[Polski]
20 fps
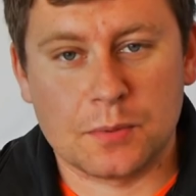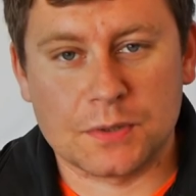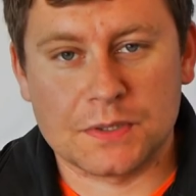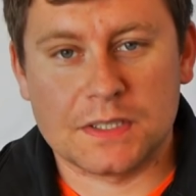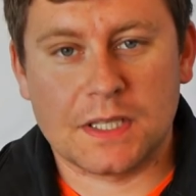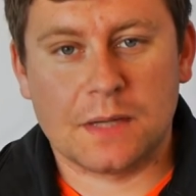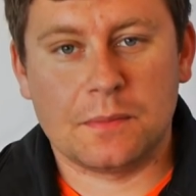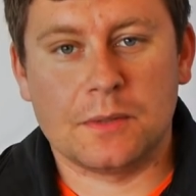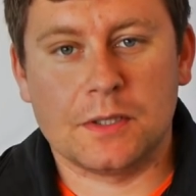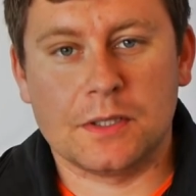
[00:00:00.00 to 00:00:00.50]

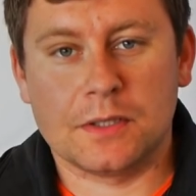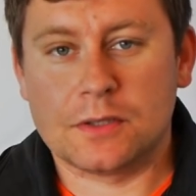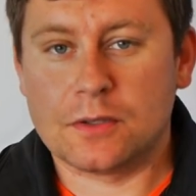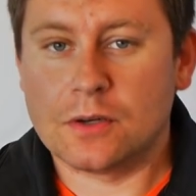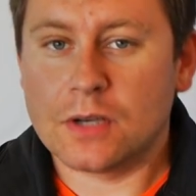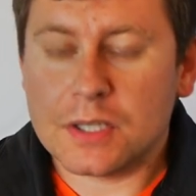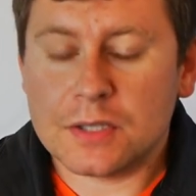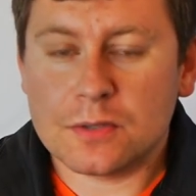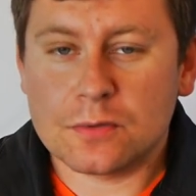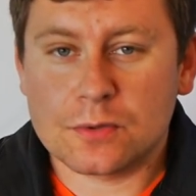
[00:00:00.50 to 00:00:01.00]
poznamy
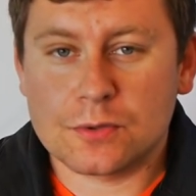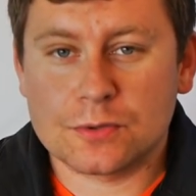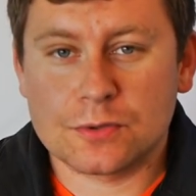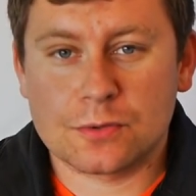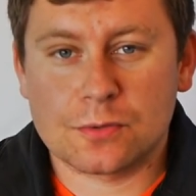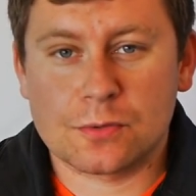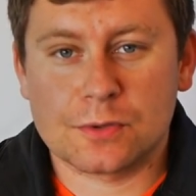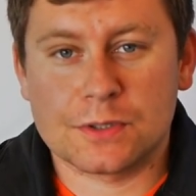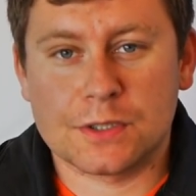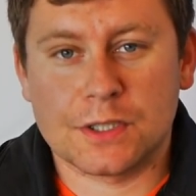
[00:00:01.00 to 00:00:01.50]
kolejną
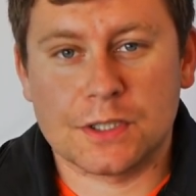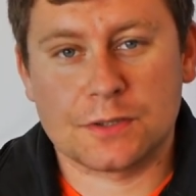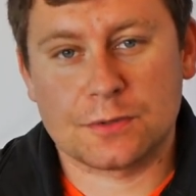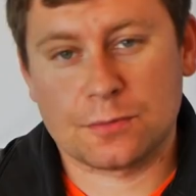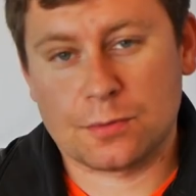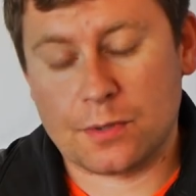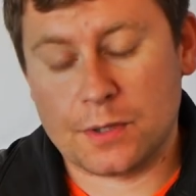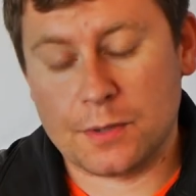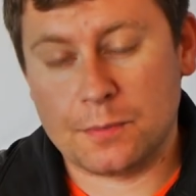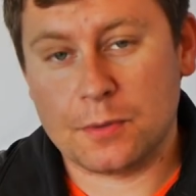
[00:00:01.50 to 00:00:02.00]
konstrukcję, z
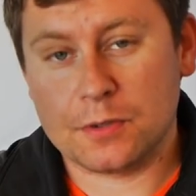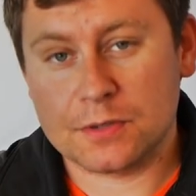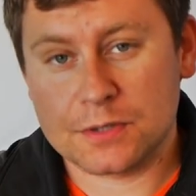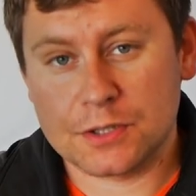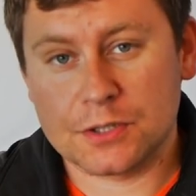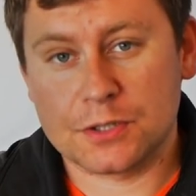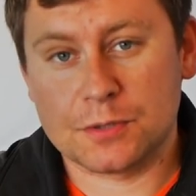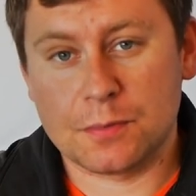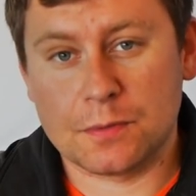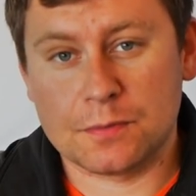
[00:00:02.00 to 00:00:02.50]
której
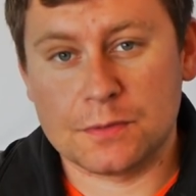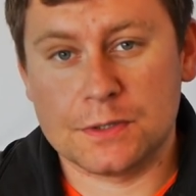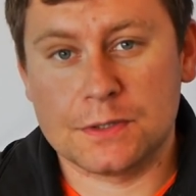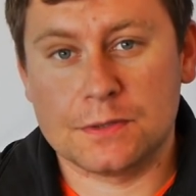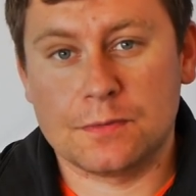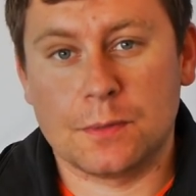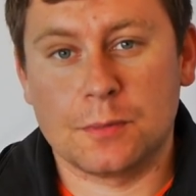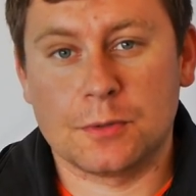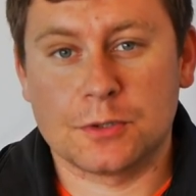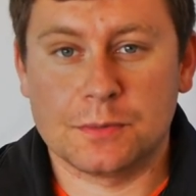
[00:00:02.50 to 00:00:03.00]
polskie
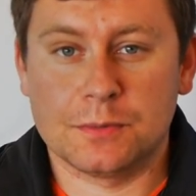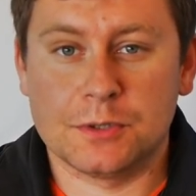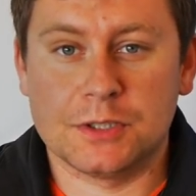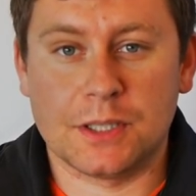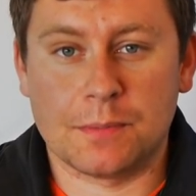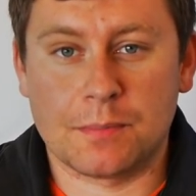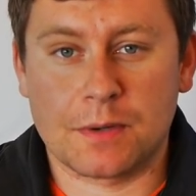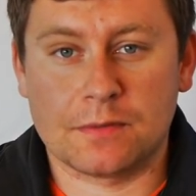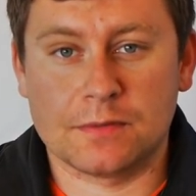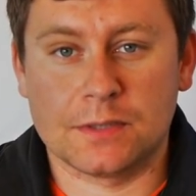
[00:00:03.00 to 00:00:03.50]
szybownictwo może być
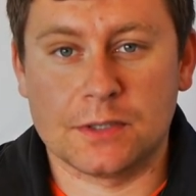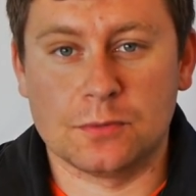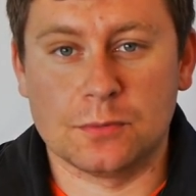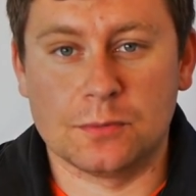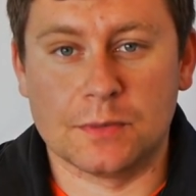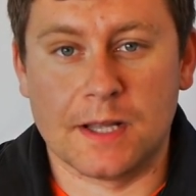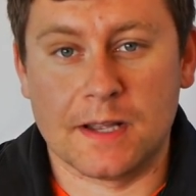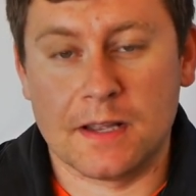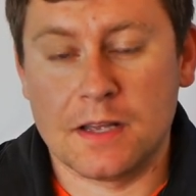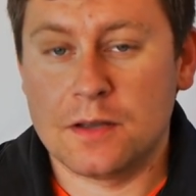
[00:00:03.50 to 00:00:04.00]
naprawdę
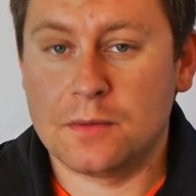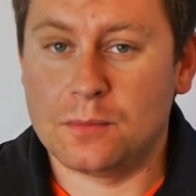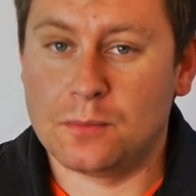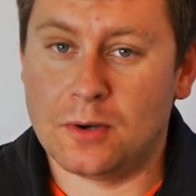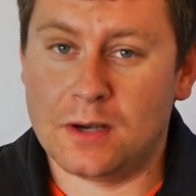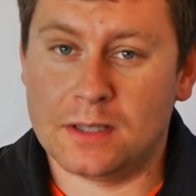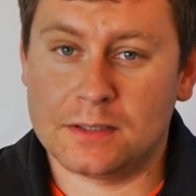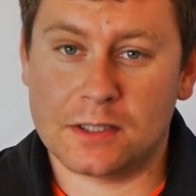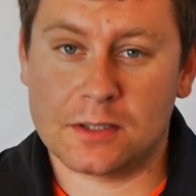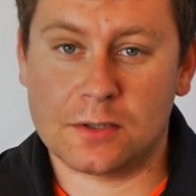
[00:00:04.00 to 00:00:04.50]
dumne.
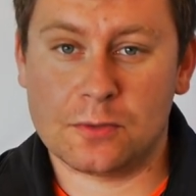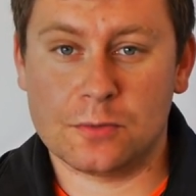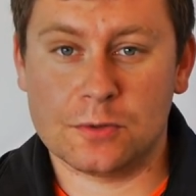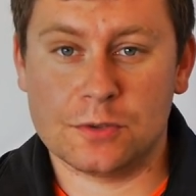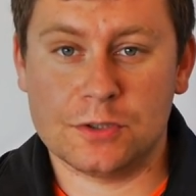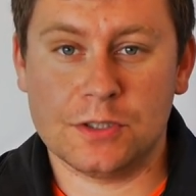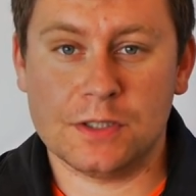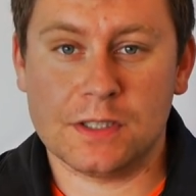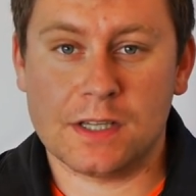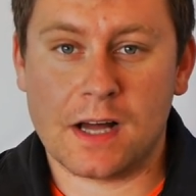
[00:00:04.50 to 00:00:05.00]
Bohaterką
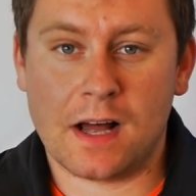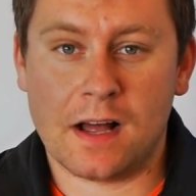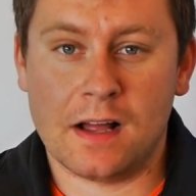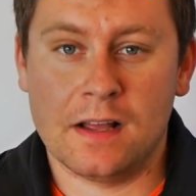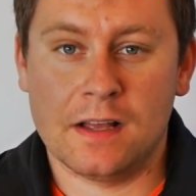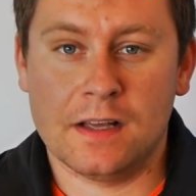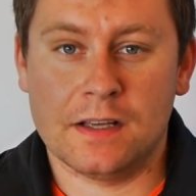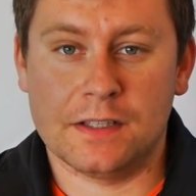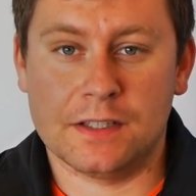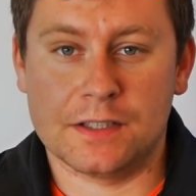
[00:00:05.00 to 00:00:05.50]
odcinka
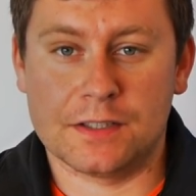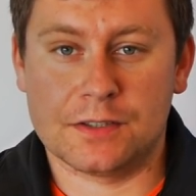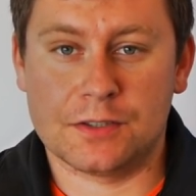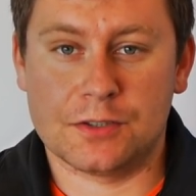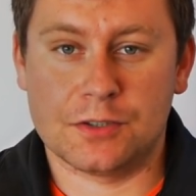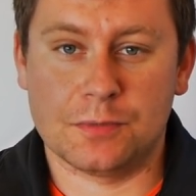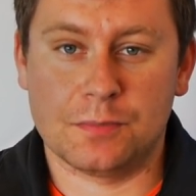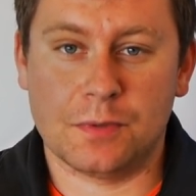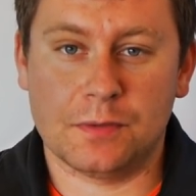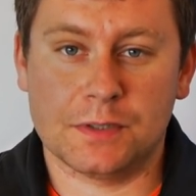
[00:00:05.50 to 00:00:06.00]
jest
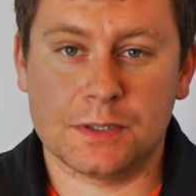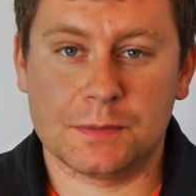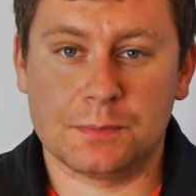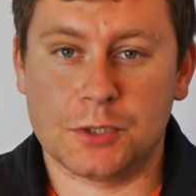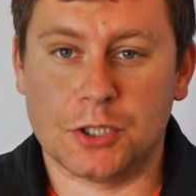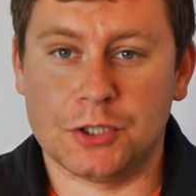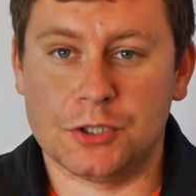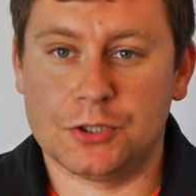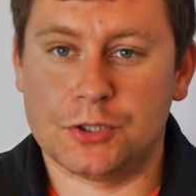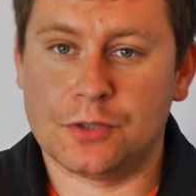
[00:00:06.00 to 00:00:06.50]
szybowiec
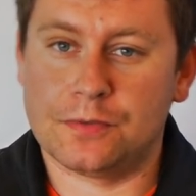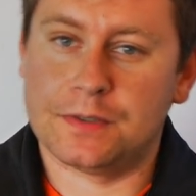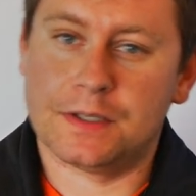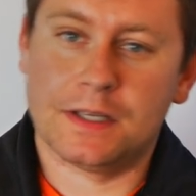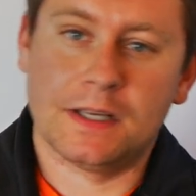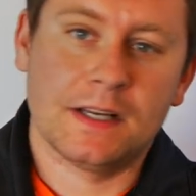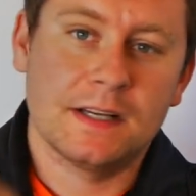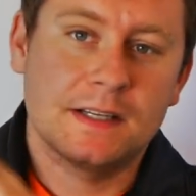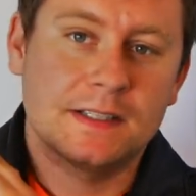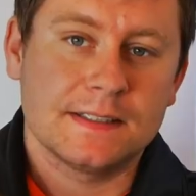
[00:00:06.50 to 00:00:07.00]

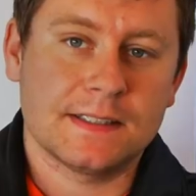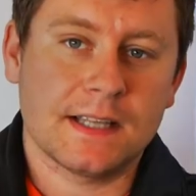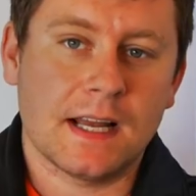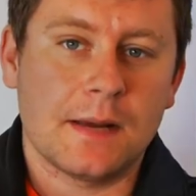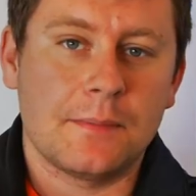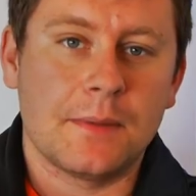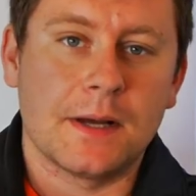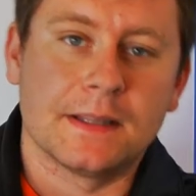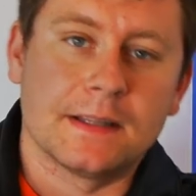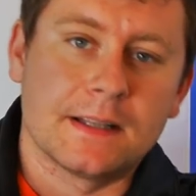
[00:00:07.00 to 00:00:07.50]
przejściowy
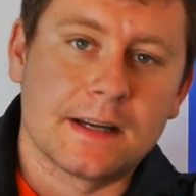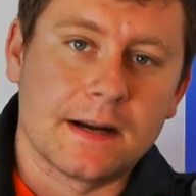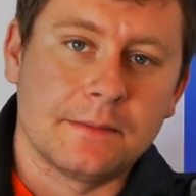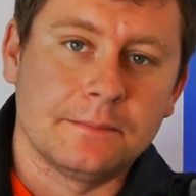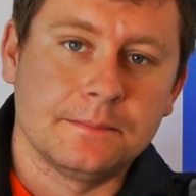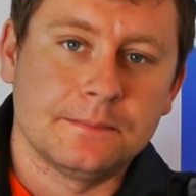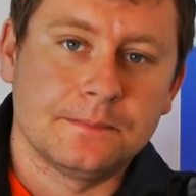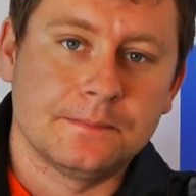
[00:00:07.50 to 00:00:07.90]
Salamandra.